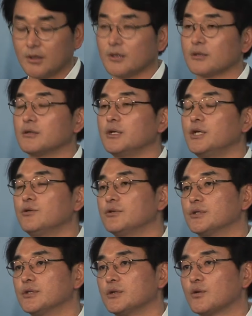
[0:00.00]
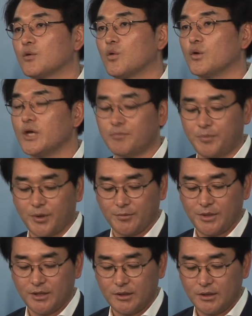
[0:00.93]
그 이유는
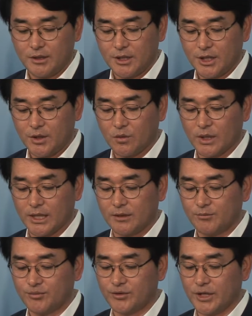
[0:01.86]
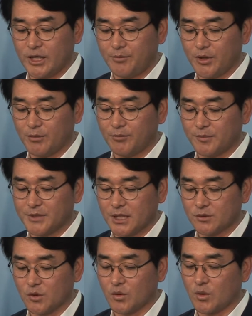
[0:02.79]
공익법인을 이용한 부의 편법
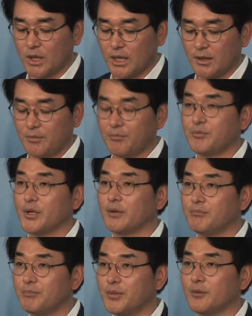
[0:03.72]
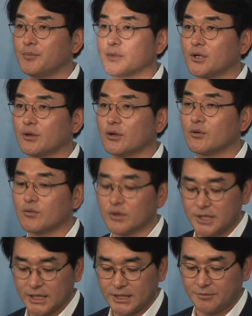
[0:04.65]
상속과 편법
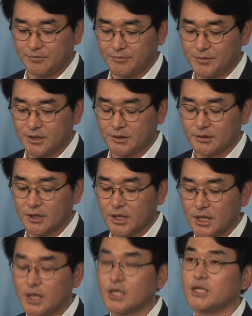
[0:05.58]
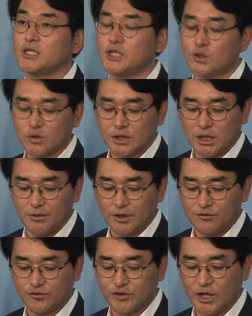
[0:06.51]
경영권 세습 등 시족사회
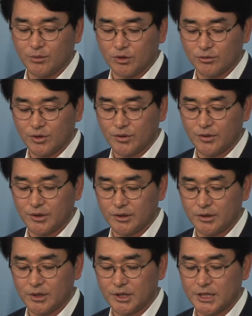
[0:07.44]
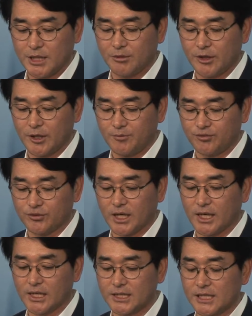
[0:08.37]
수준에 머물고 있는 재벌의
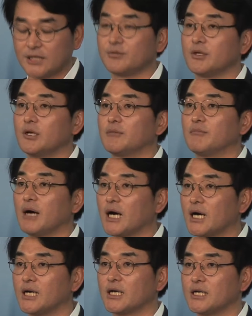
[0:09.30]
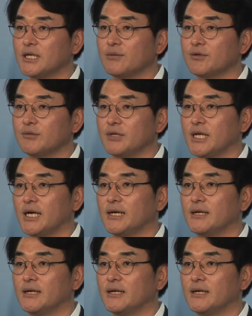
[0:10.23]
부당한 세습을 막아야 하기 때문입니다.